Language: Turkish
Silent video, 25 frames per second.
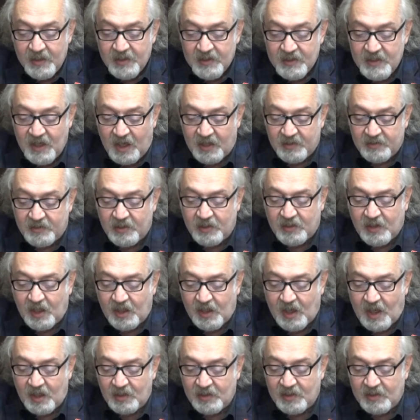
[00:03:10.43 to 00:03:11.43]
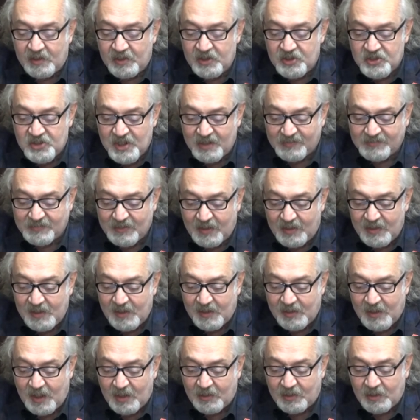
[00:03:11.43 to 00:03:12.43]
yargı kararları hiçe
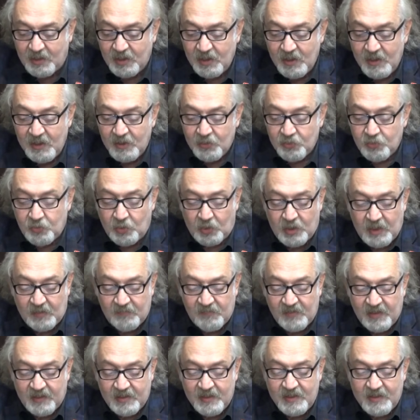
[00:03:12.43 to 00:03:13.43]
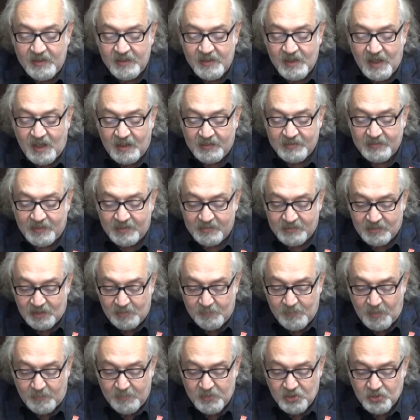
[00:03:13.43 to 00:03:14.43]
sayılarak görevlerine iade
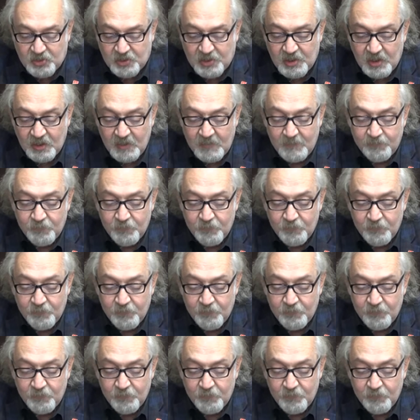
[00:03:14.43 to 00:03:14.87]
edilmemiş,